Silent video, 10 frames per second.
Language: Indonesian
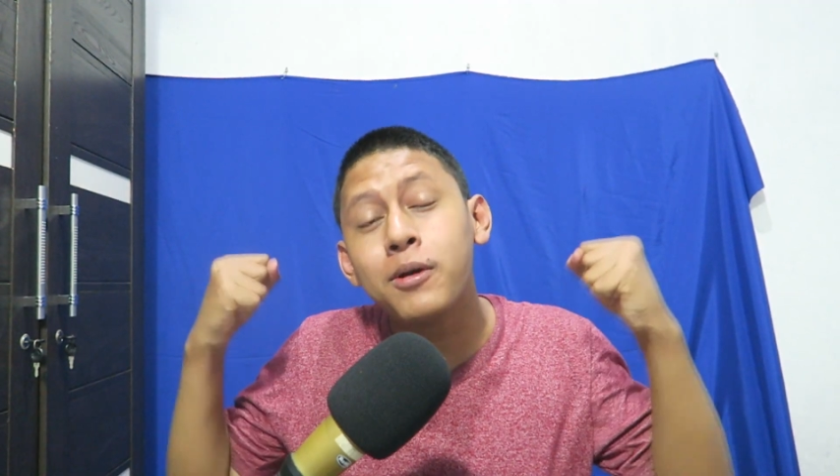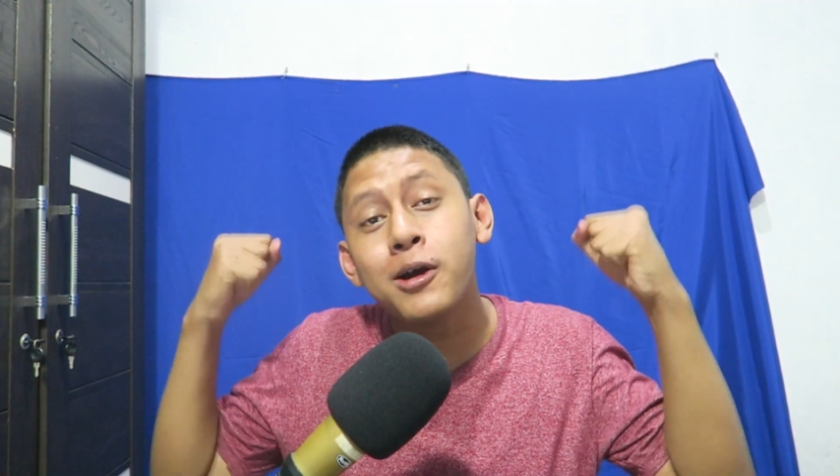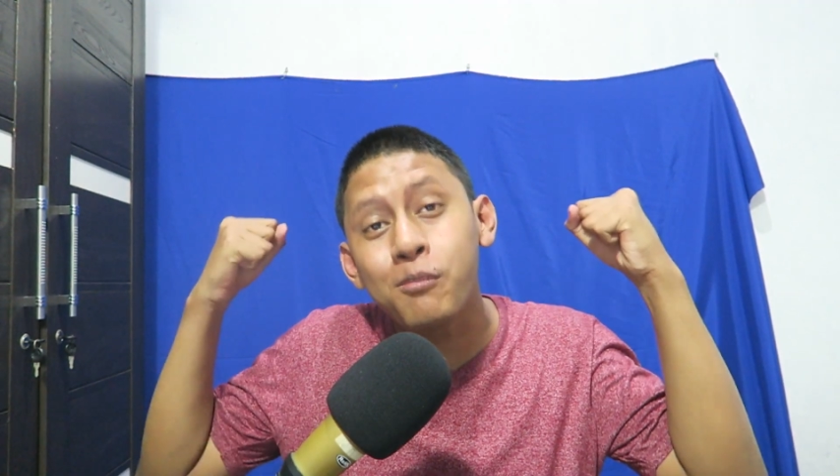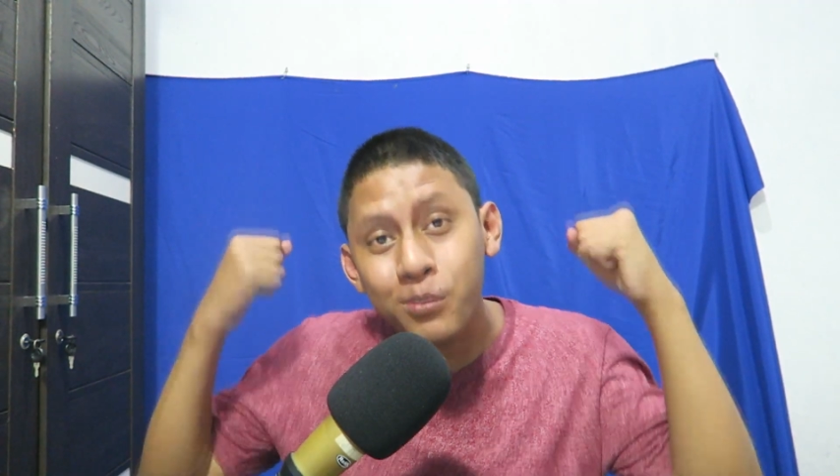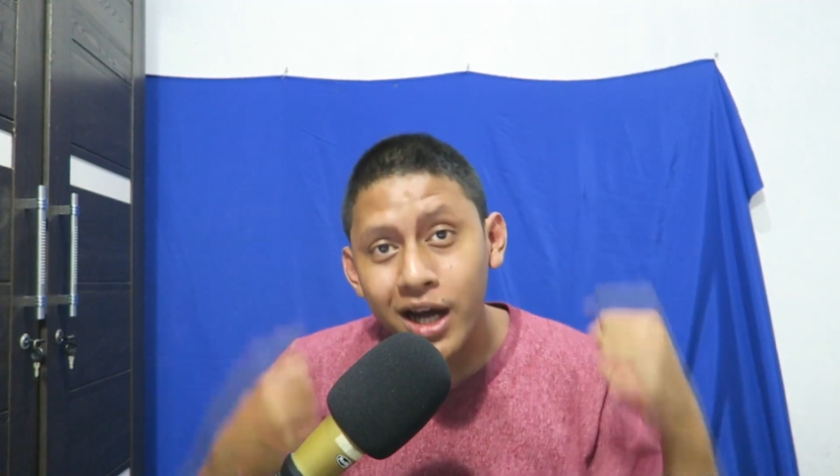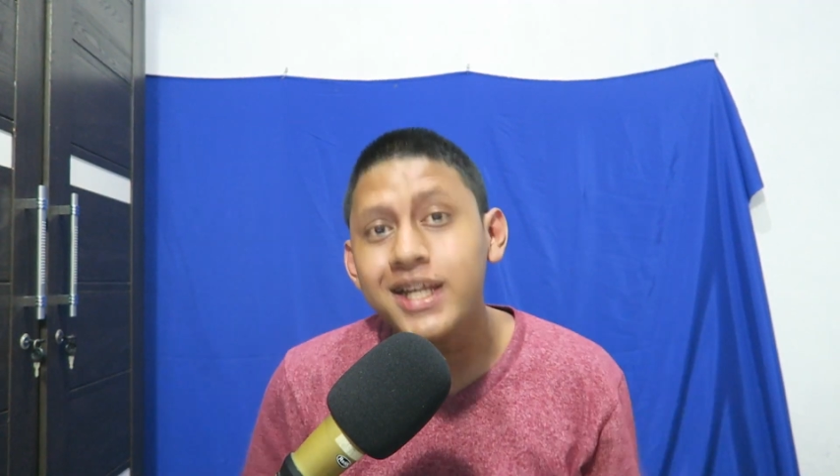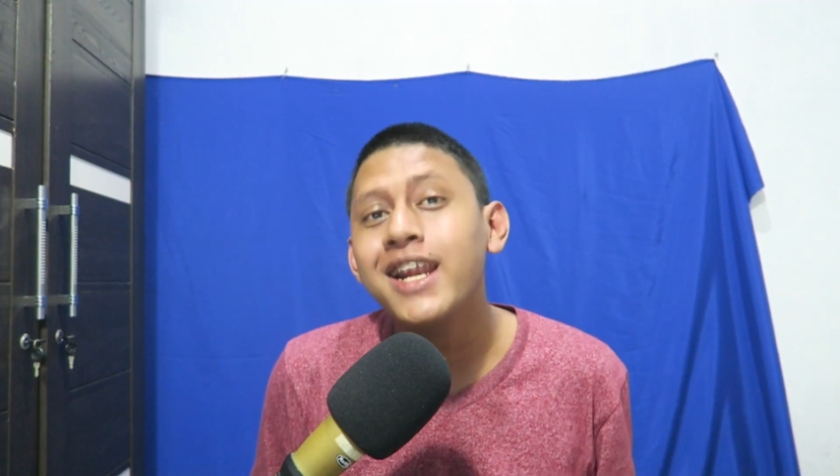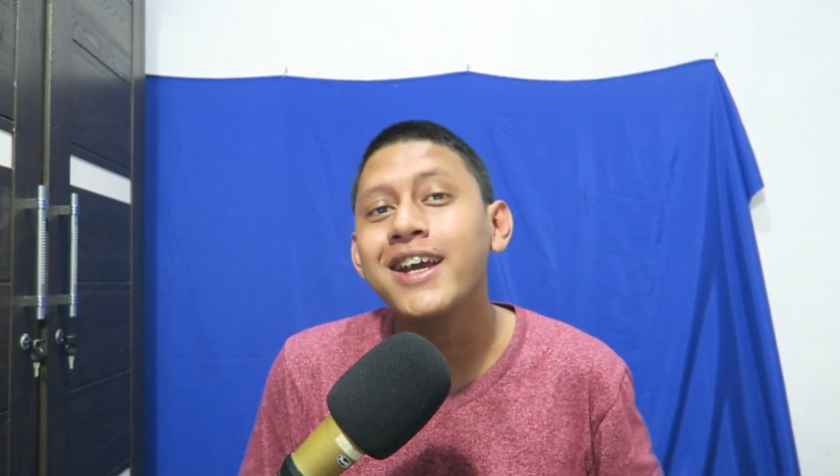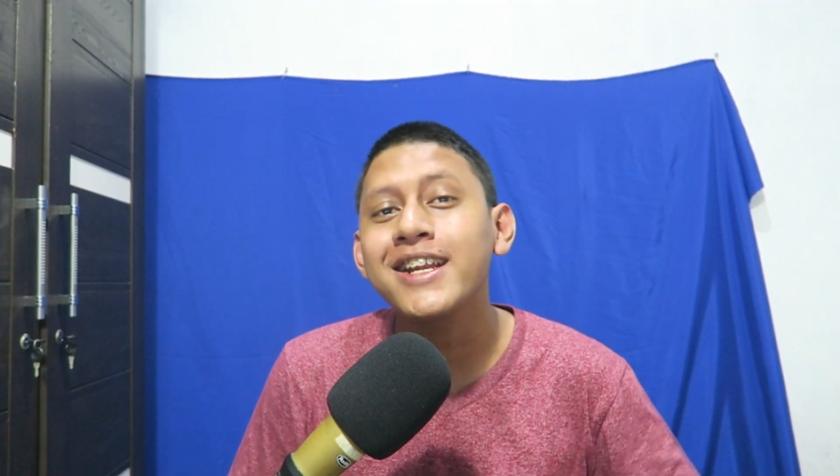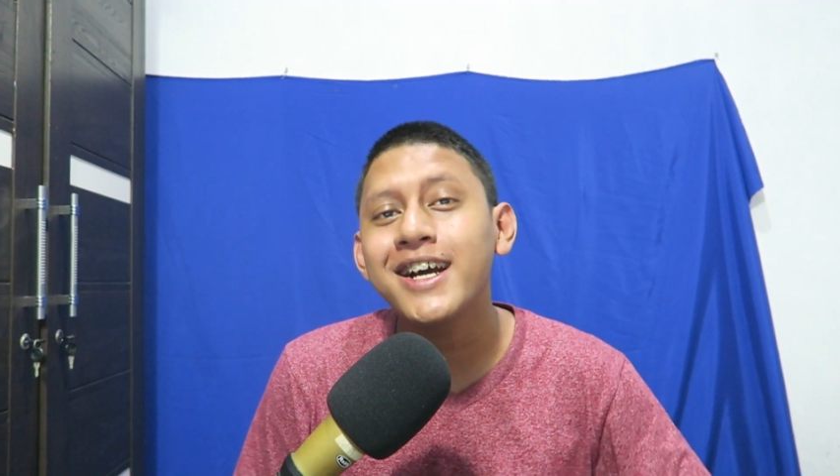
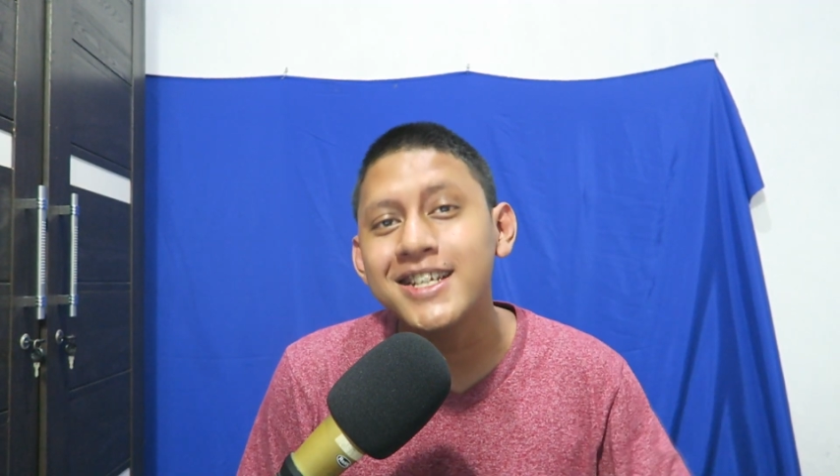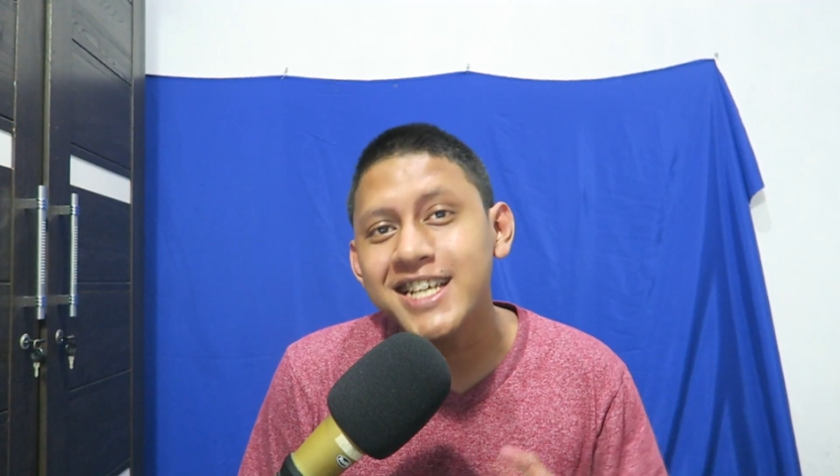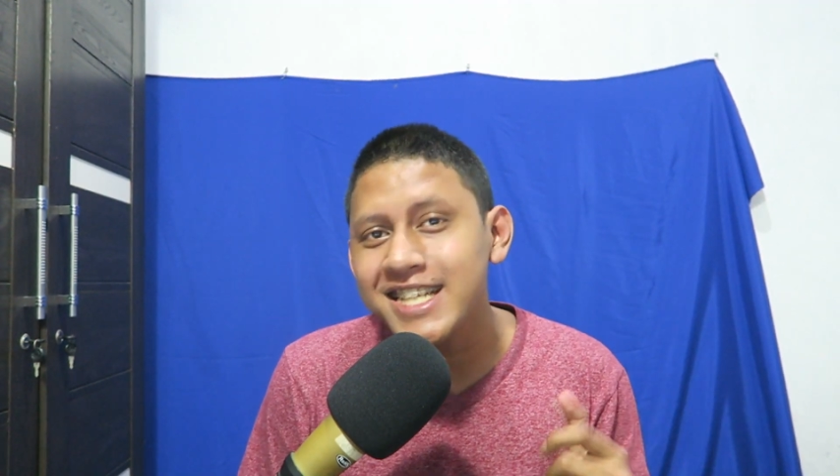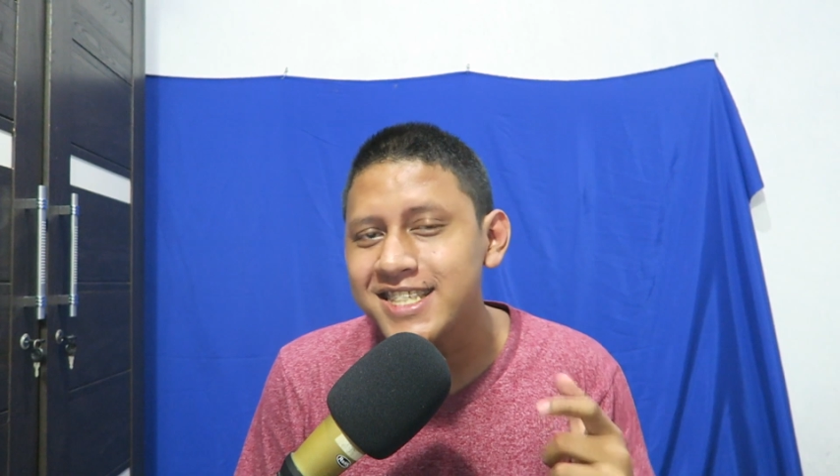kembali lagi dengan Diki